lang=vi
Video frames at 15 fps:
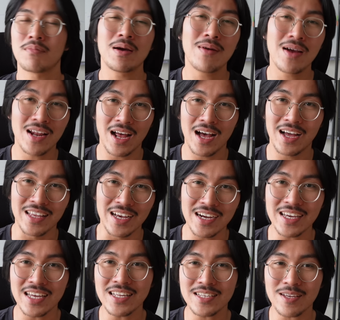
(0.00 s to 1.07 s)
Maybe là những cái
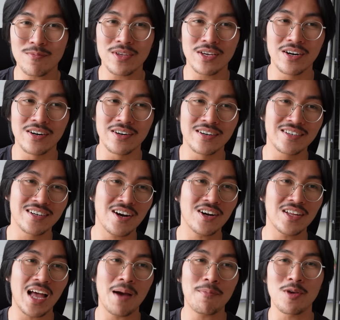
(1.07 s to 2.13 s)
kiến thức trong trường nó có
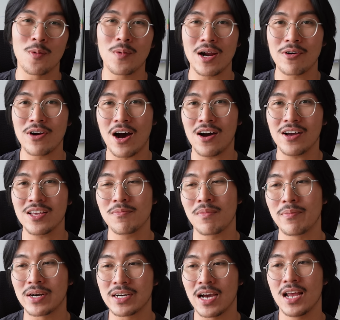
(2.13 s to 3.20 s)
thể áp dụng ở đâu đó, nhưng mà
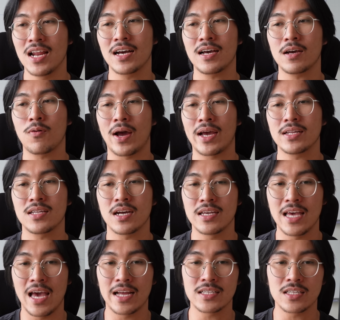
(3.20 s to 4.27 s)
mình nghĩ là cái khoảng thời
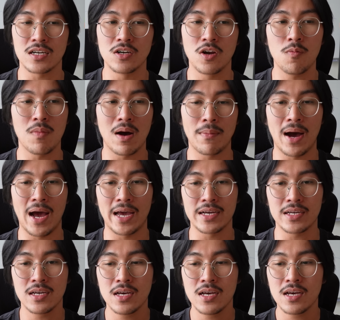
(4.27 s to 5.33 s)
gian từ lúc mà bạn
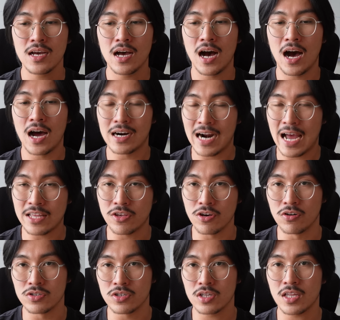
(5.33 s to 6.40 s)
ra
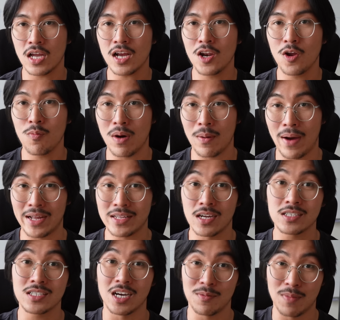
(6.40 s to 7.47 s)
trường cho tới cái lúc mà bạn thật
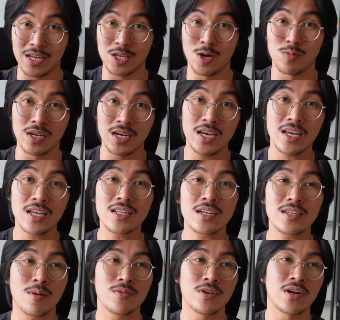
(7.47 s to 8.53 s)
sự bạn dùng những cái kiến thức
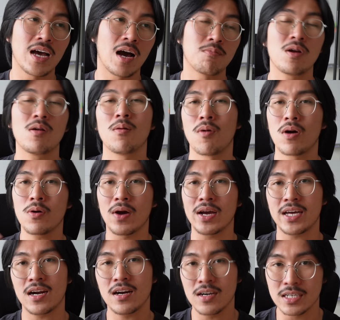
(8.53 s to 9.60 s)
trong trường đại học, nó là một cái khoảng
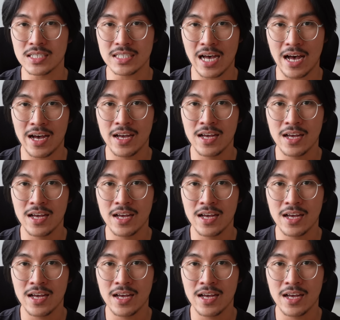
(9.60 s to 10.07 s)
cách rất là xa.